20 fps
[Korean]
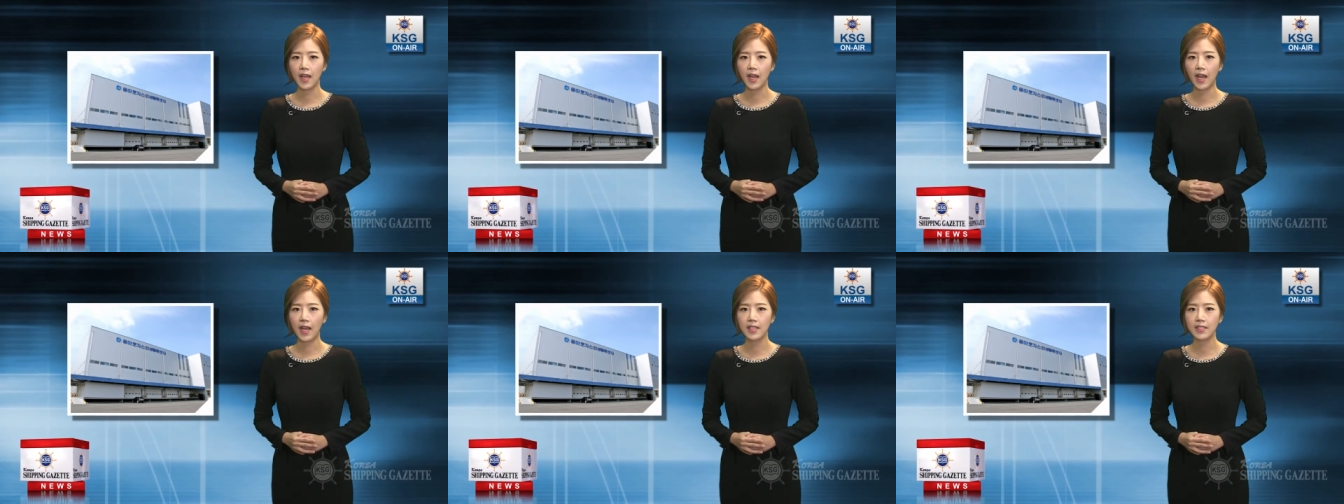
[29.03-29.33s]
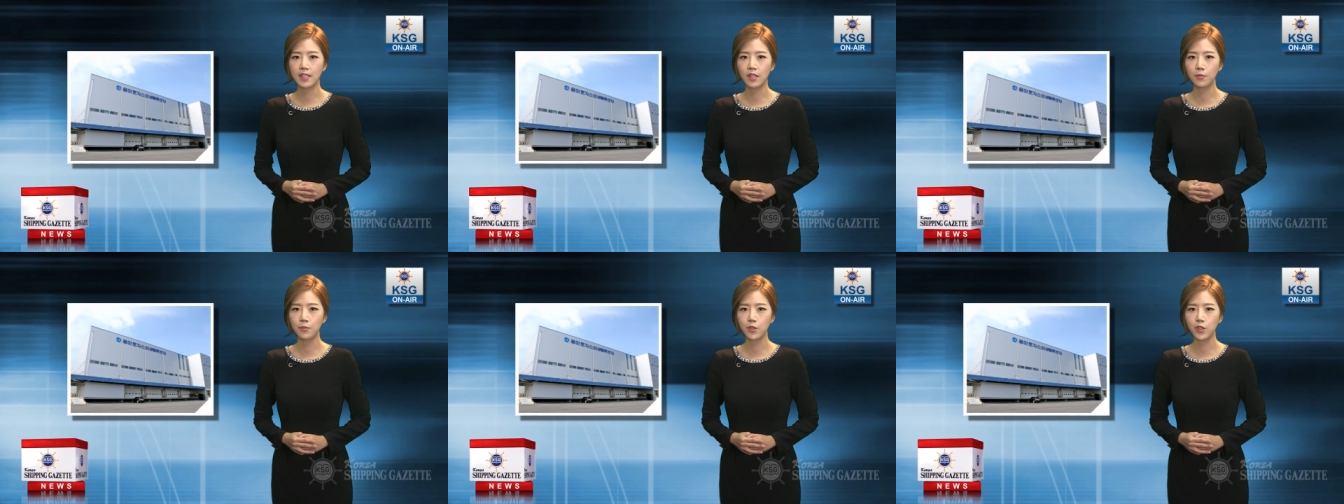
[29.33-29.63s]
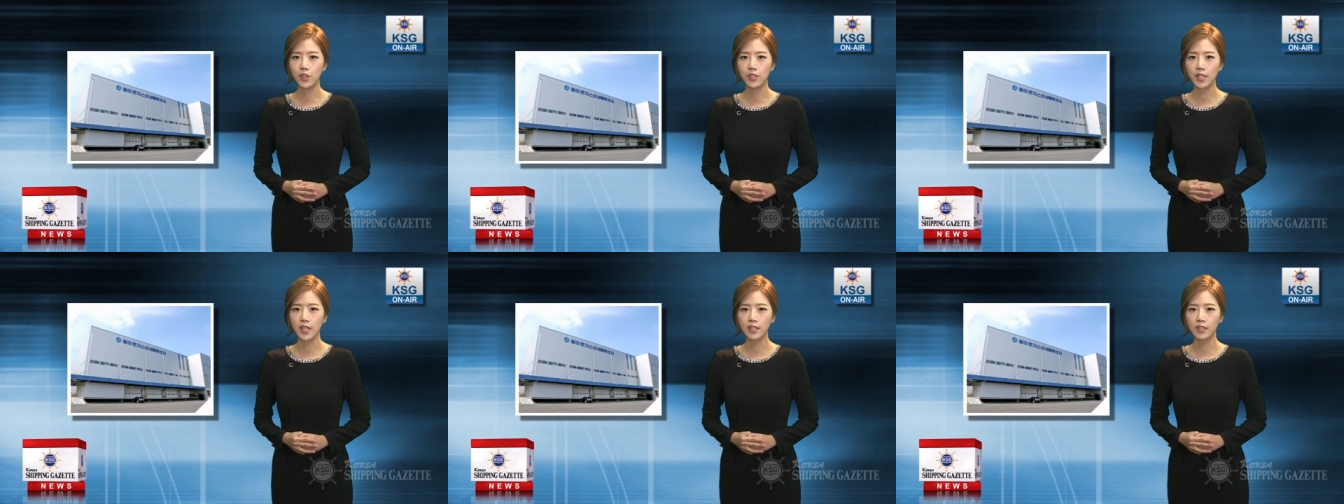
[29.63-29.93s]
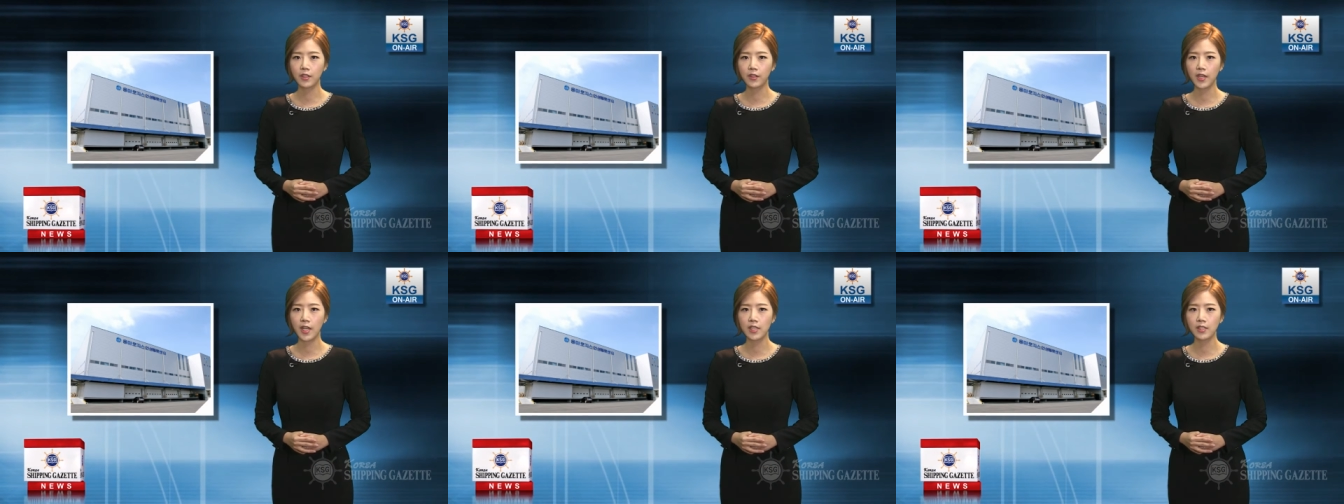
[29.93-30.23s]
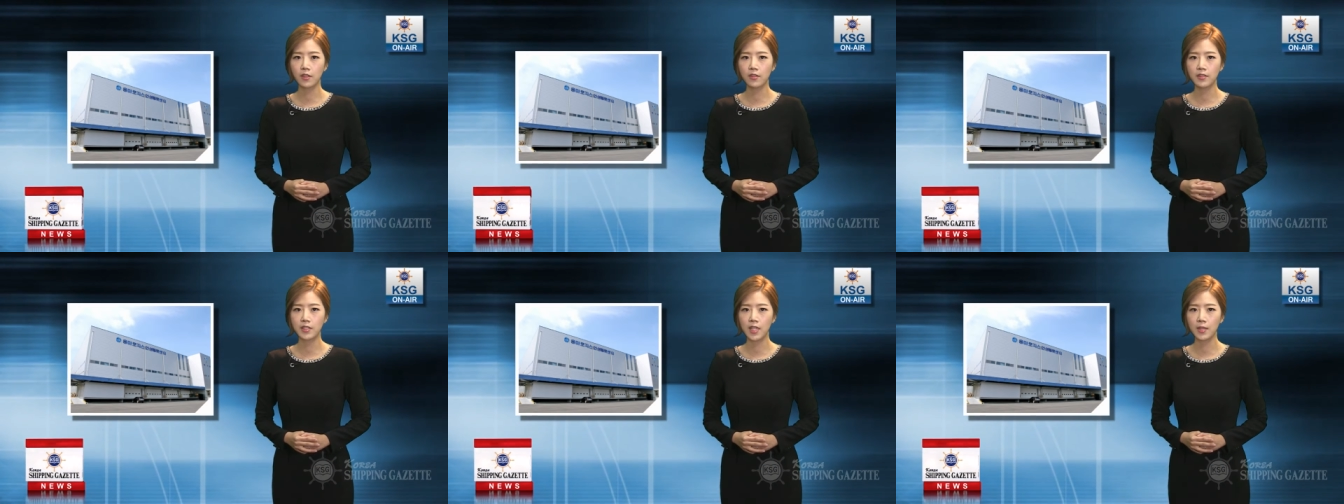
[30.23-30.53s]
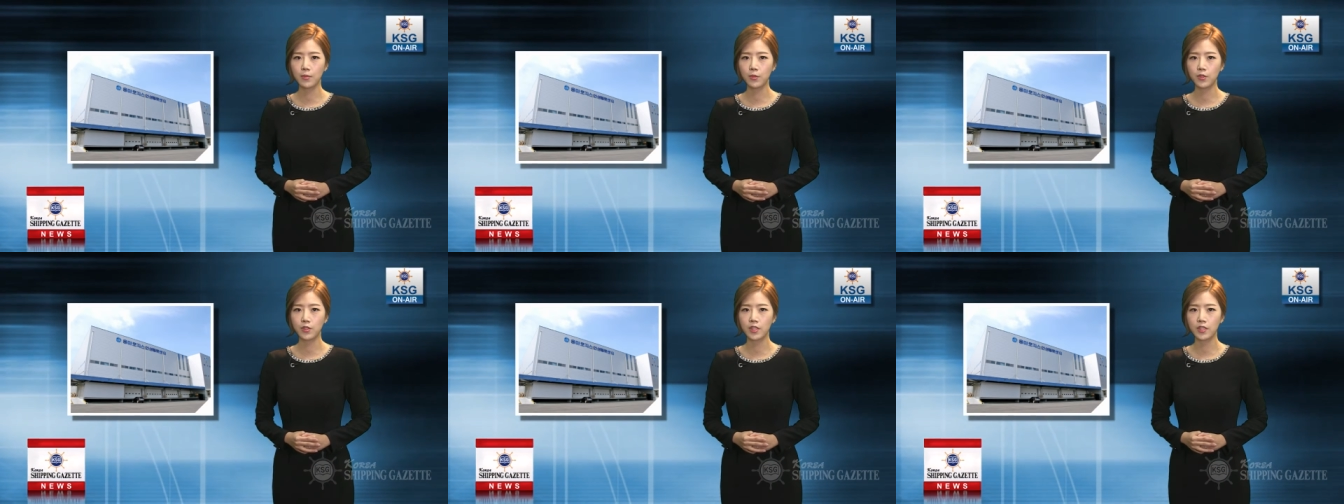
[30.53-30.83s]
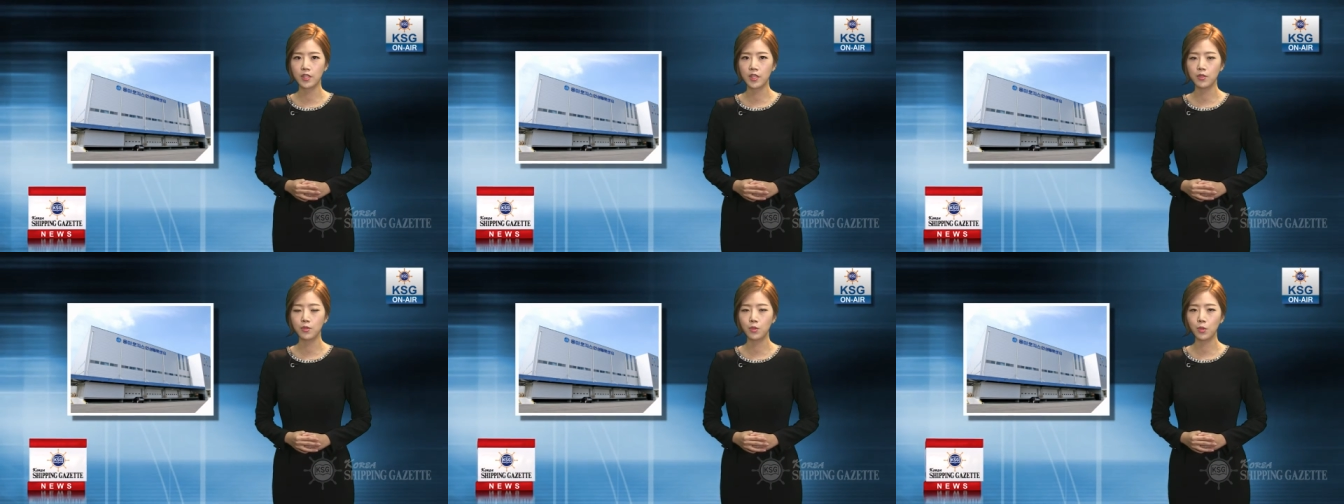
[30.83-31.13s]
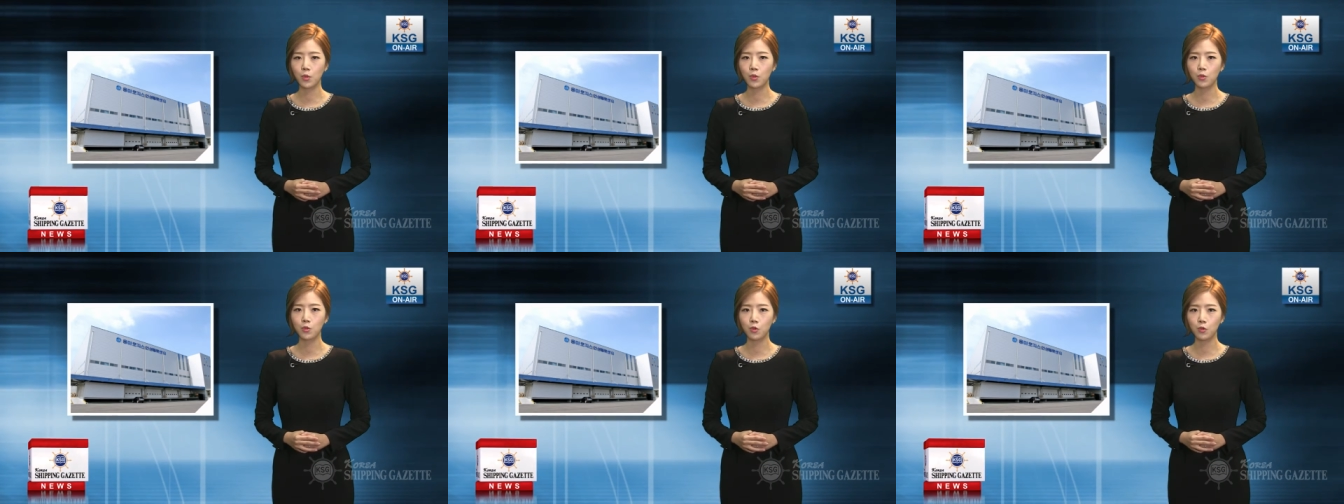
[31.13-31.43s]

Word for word: 안성물류센터의 전체 부지는 총